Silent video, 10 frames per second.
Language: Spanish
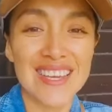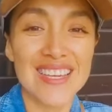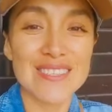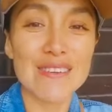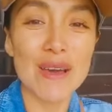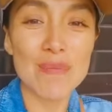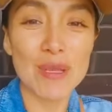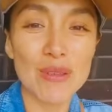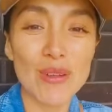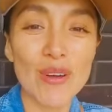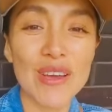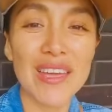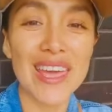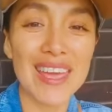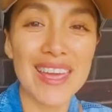Es un capítulo
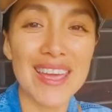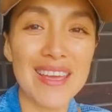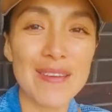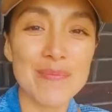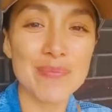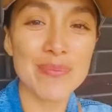que